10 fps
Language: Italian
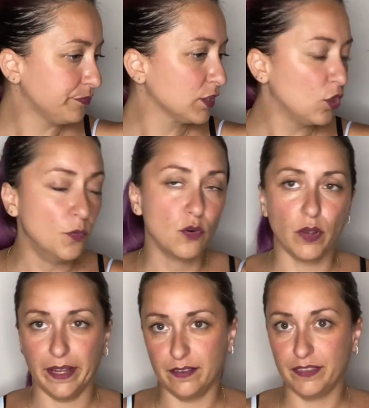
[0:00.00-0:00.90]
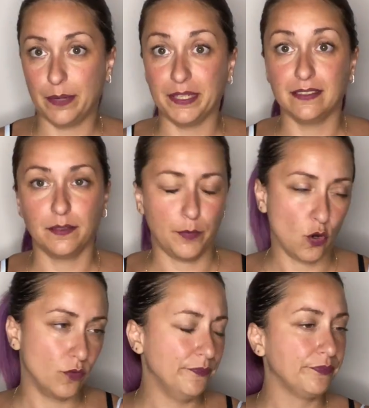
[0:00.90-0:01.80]
Comunque è veramente
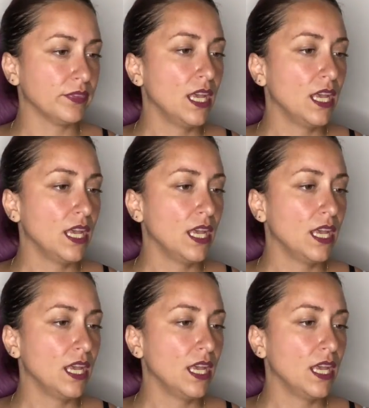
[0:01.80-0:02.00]
poco.